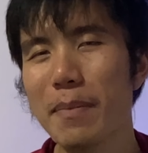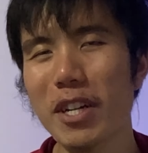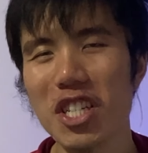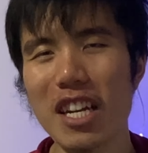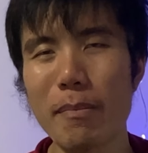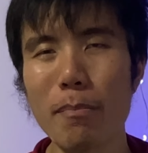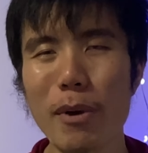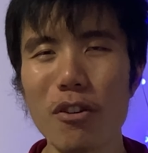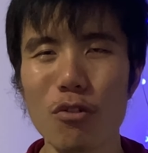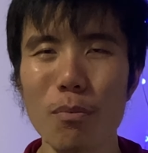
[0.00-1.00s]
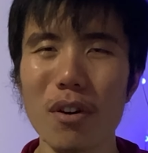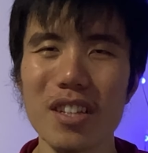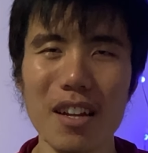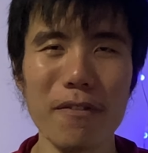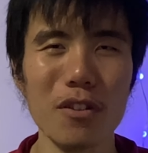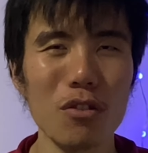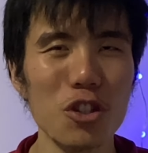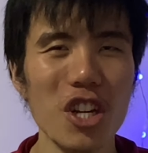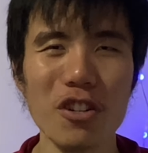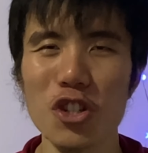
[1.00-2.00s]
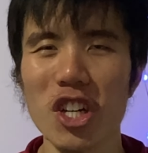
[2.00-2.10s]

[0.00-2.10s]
imaginez même pas le nombre d'iPhone 2G que j'ai